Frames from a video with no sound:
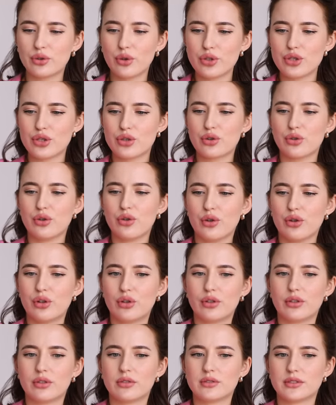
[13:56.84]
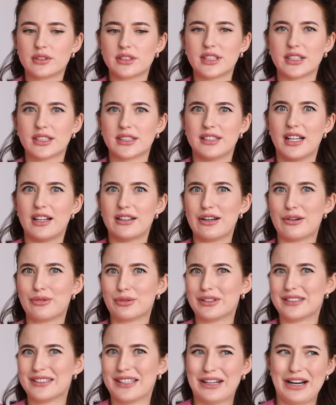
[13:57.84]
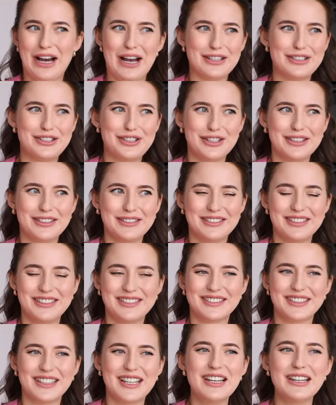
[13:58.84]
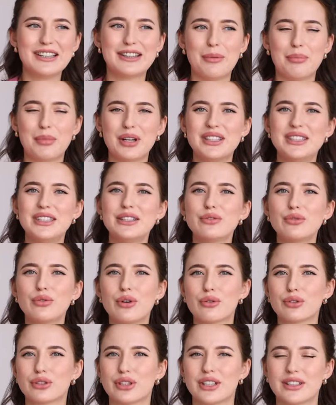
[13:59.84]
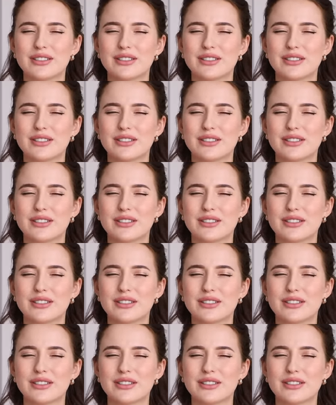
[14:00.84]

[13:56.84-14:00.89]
то, что заказал какой-то заказчик, э, или там монтирую какой-то